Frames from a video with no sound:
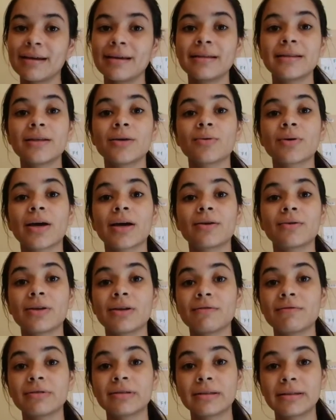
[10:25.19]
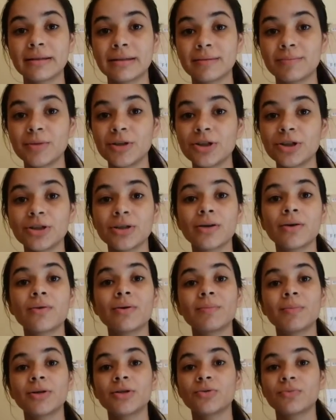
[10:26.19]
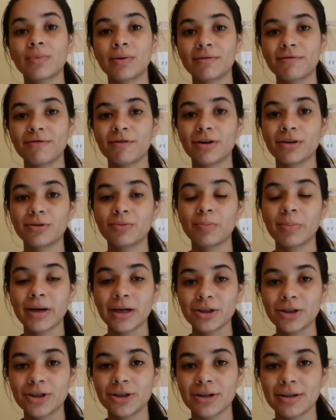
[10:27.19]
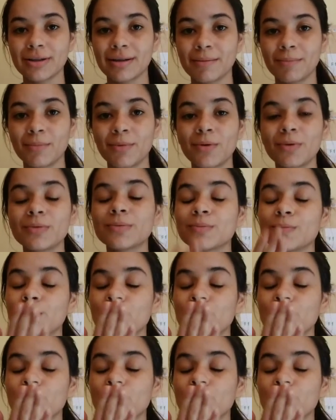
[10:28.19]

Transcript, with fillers: Então, eu quero que vocês me digam e mandem uma foto pra tia, tá bom?